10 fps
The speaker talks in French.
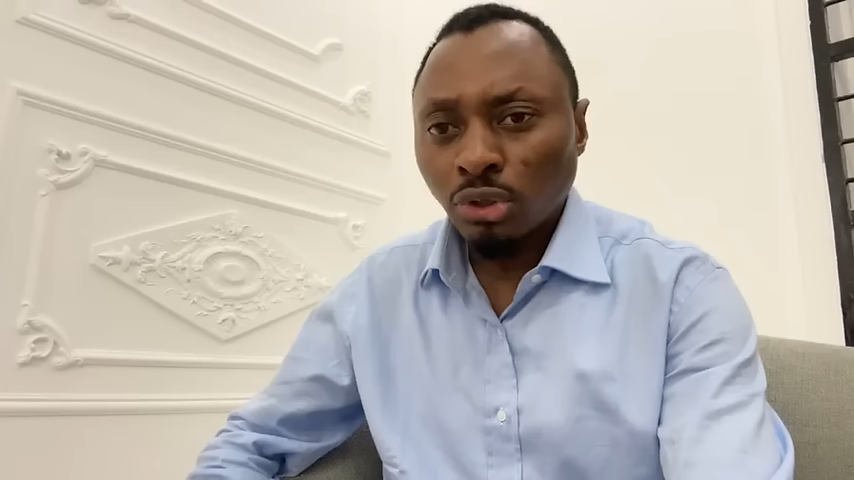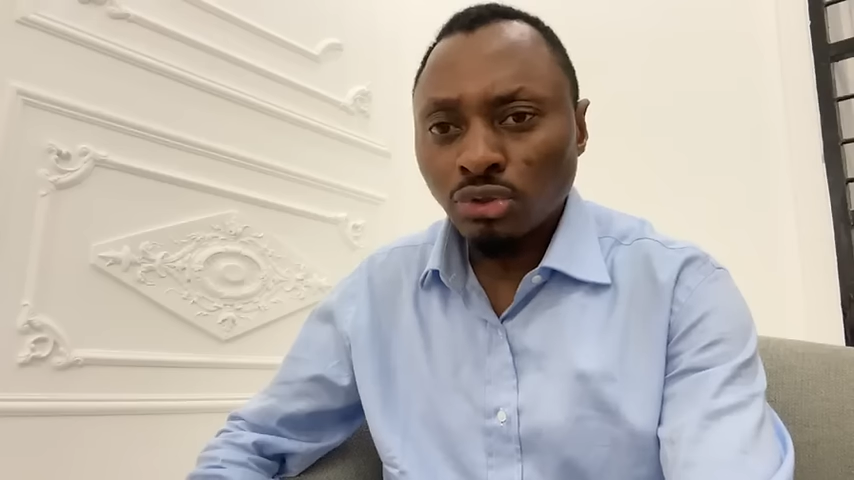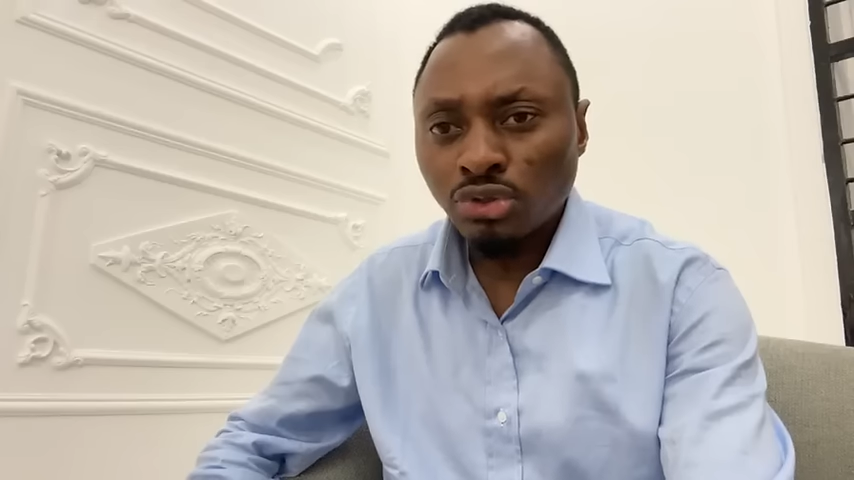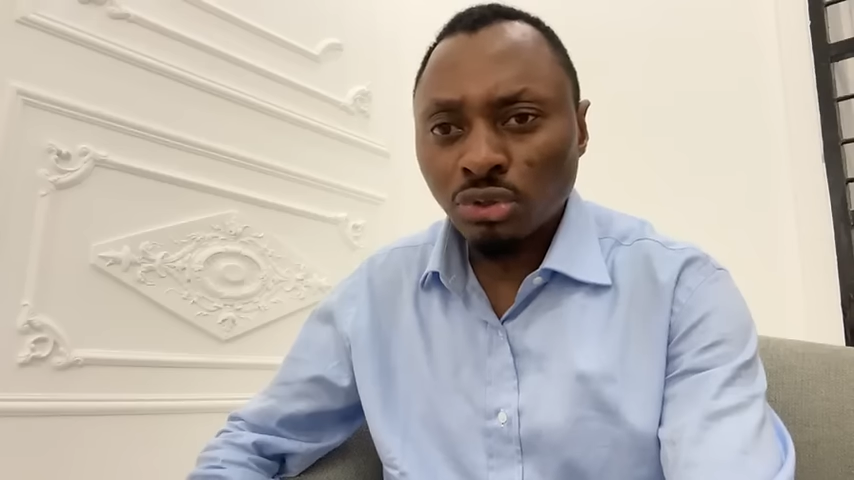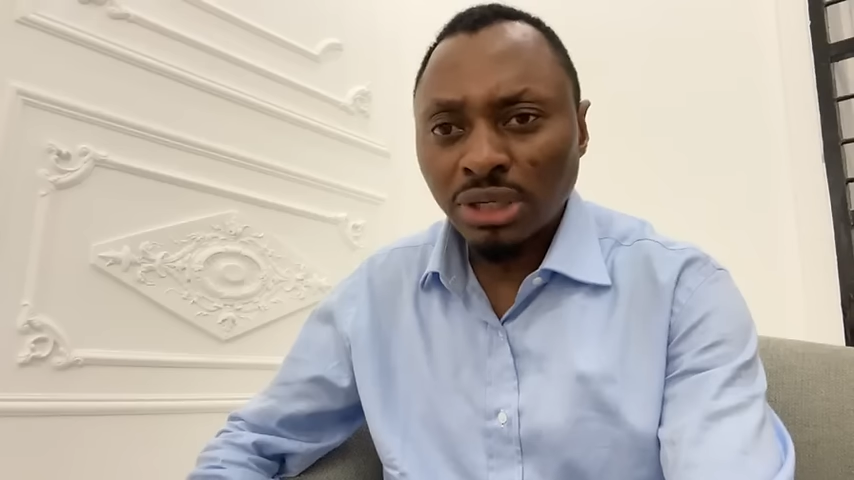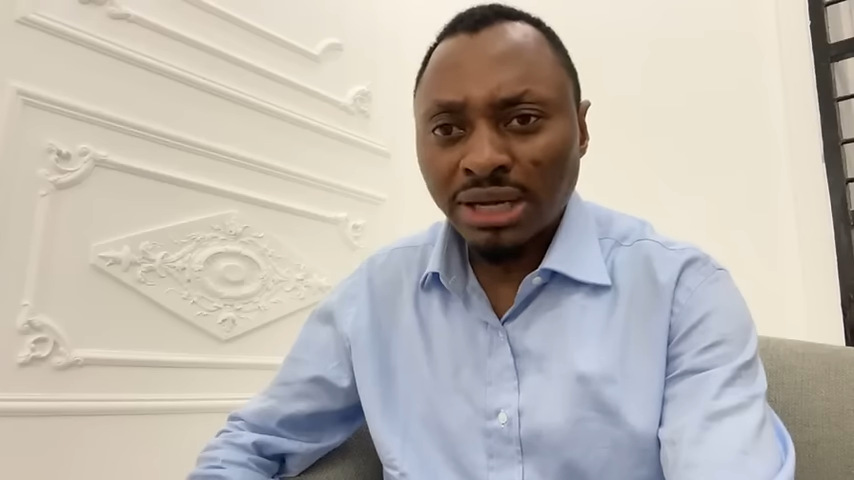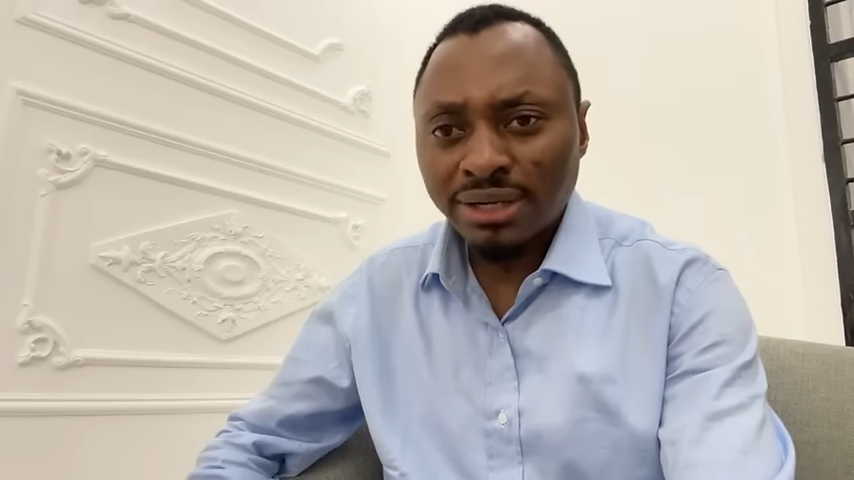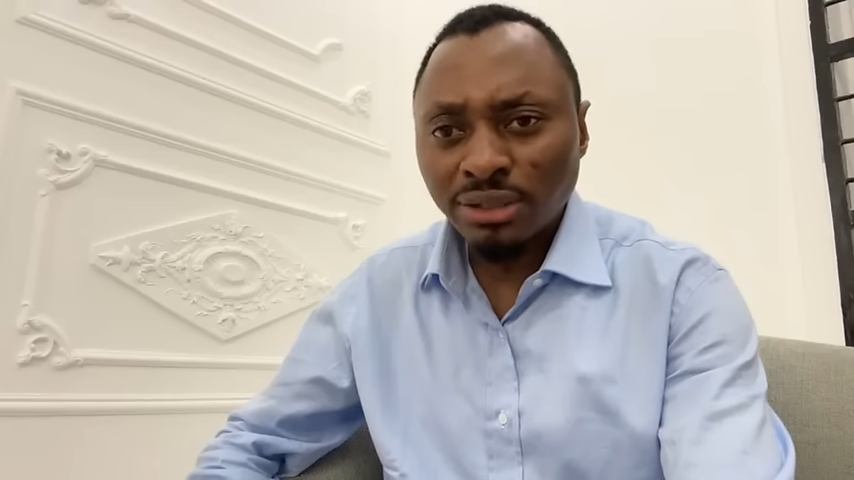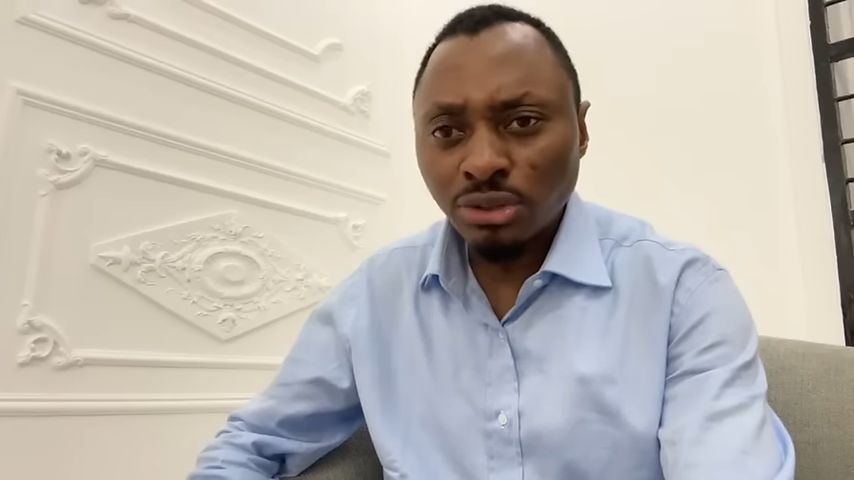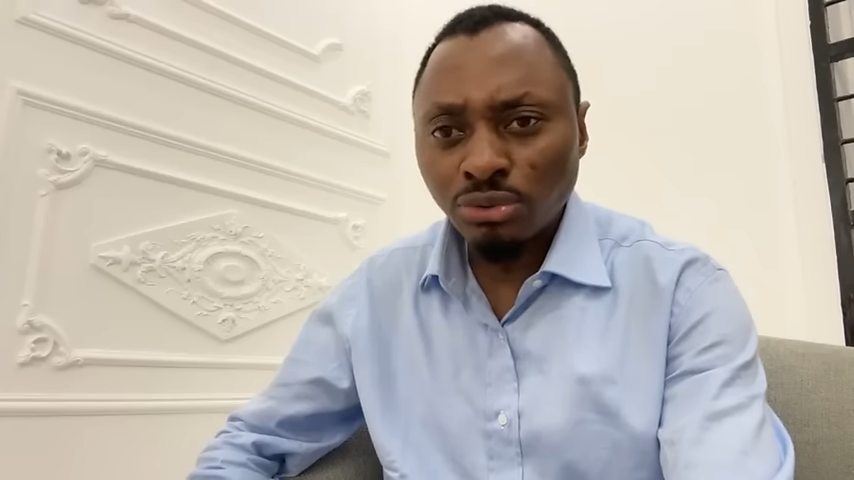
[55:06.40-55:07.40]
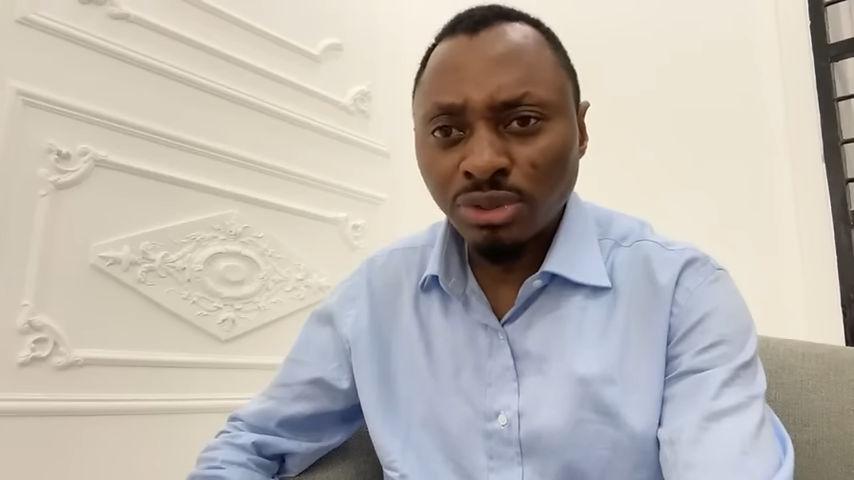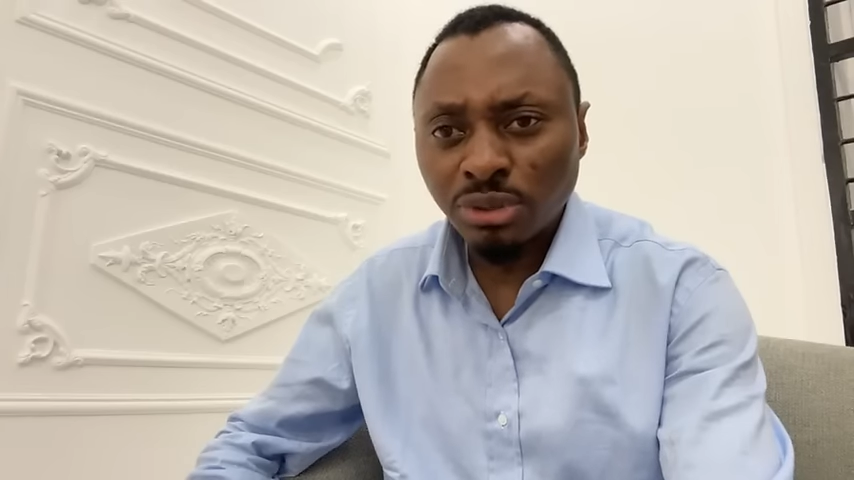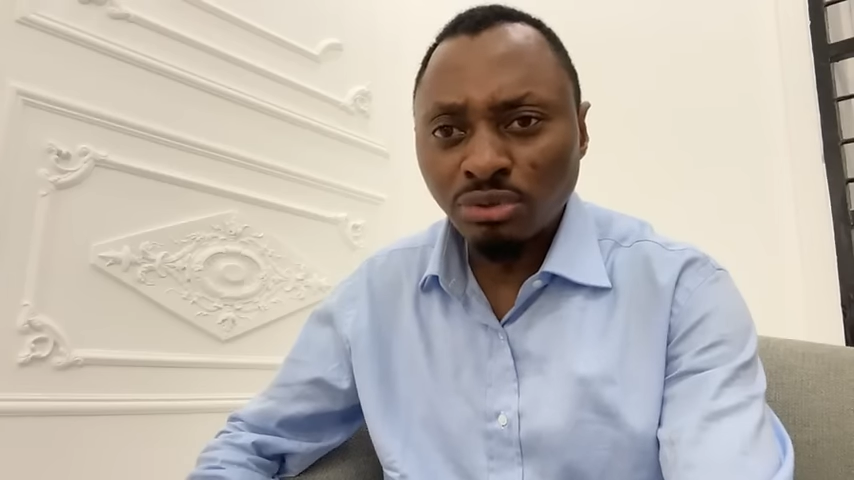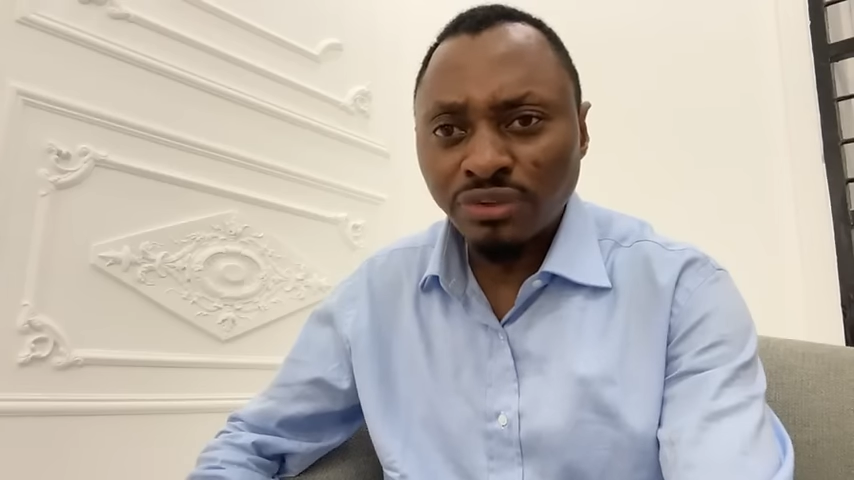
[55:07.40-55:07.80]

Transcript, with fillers: Donc nous aurons la grande nuit de